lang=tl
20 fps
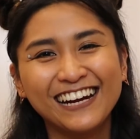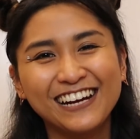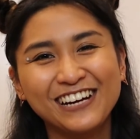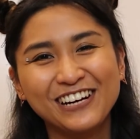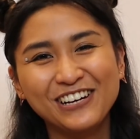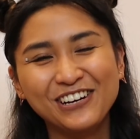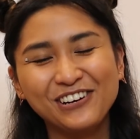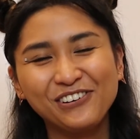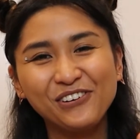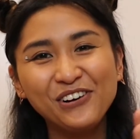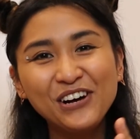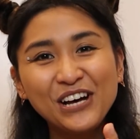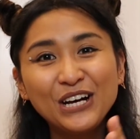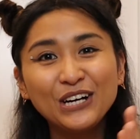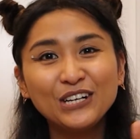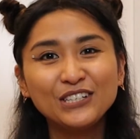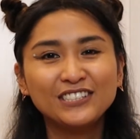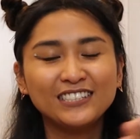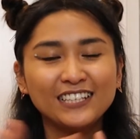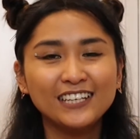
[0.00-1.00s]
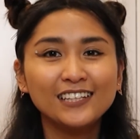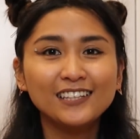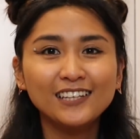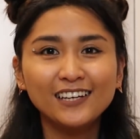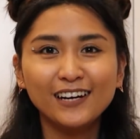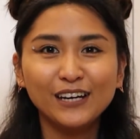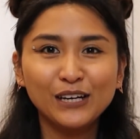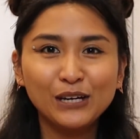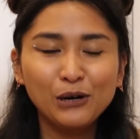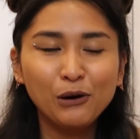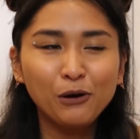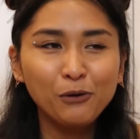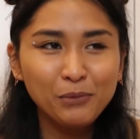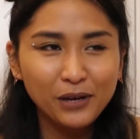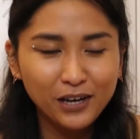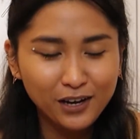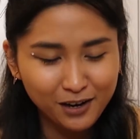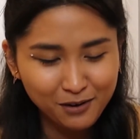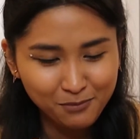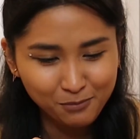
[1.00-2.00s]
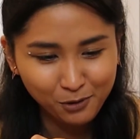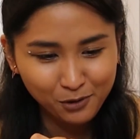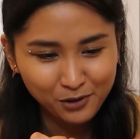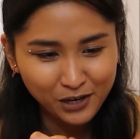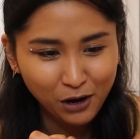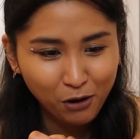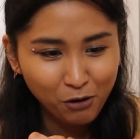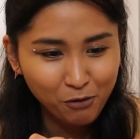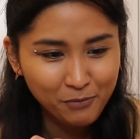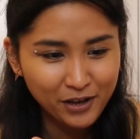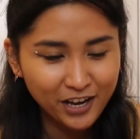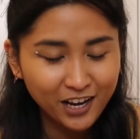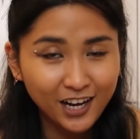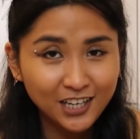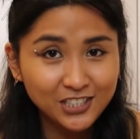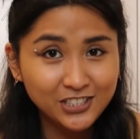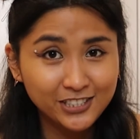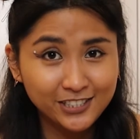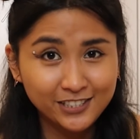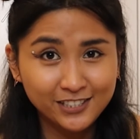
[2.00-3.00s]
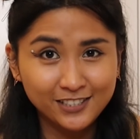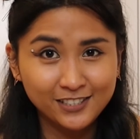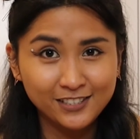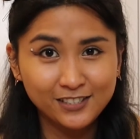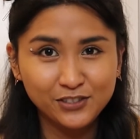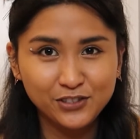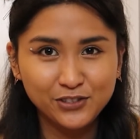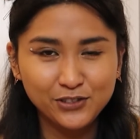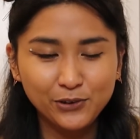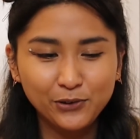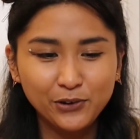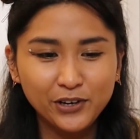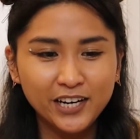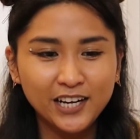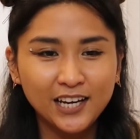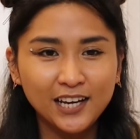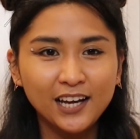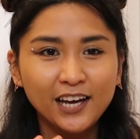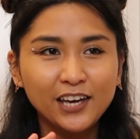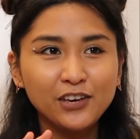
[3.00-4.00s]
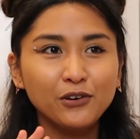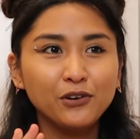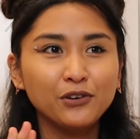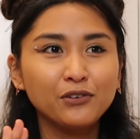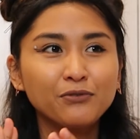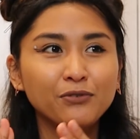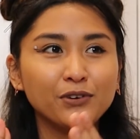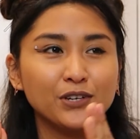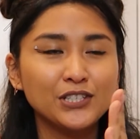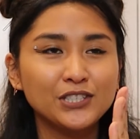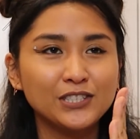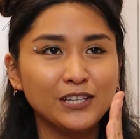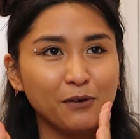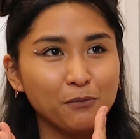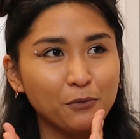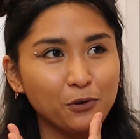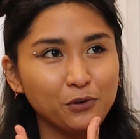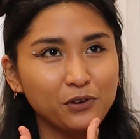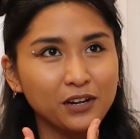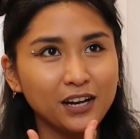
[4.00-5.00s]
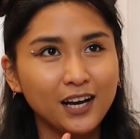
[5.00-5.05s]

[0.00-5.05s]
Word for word: career ko, si Direk Robbie Carmona, oh my gosh, this is the story. Ngayon, first time ko